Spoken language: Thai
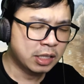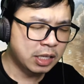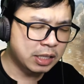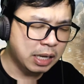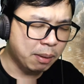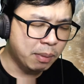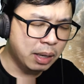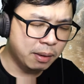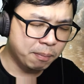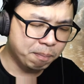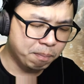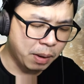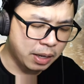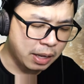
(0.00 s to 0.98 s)
ที่ทำให้
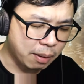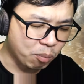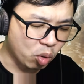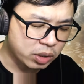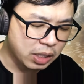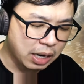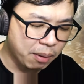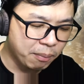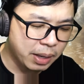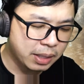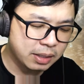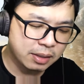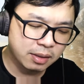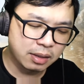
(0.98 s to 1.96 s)
เป็นเหตุผลที่เรา
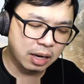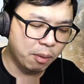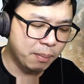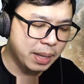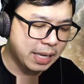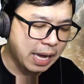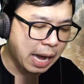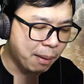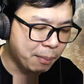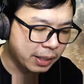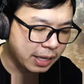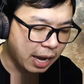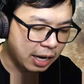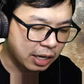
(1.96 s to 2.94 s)
ไม่กล้าป
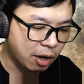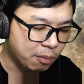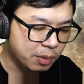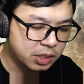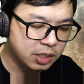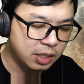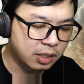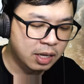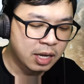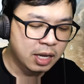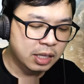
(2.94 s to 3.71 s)
ระกาศข่าวประเสริฐ